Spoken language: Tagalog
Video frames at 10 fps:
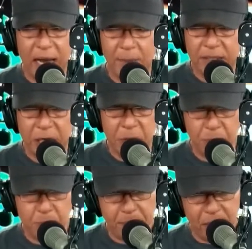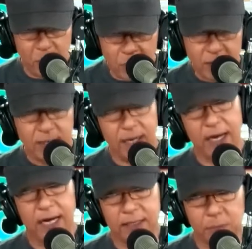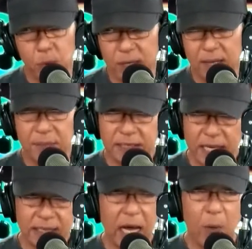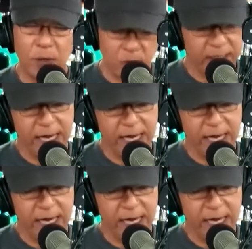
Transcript: salamat sa inyo pong panahon at muli kaming tatawag kung